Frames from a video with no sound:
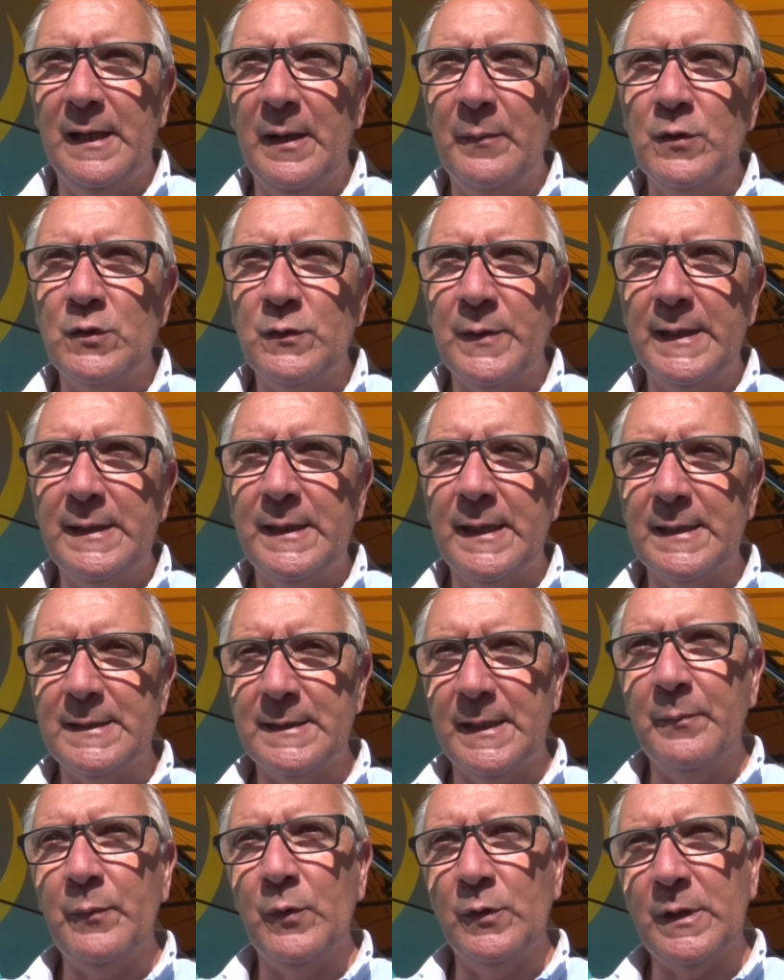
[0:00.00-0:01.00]
Il a besoin de
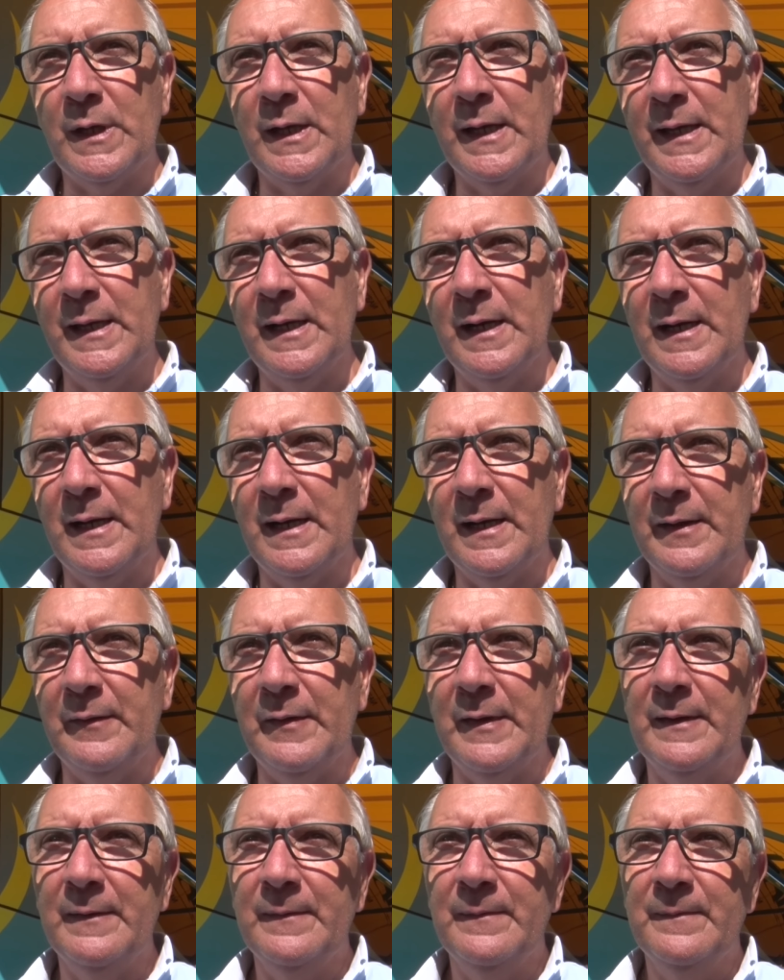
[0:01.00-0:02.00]
rester plus tranquille à
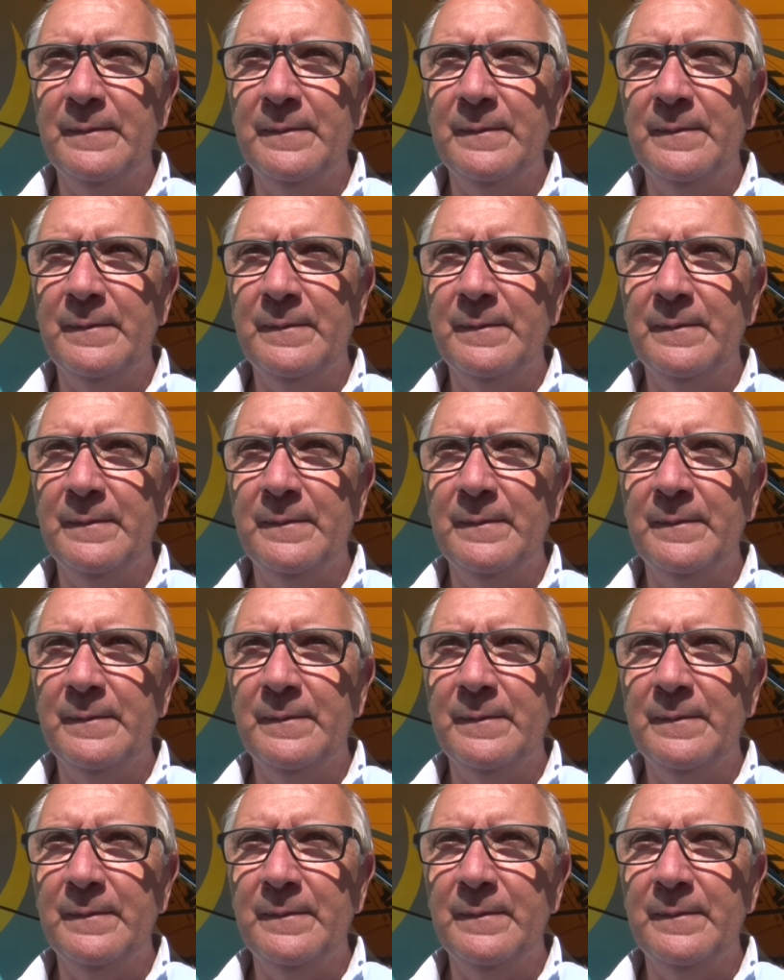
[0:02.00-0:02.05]
l'arrivée.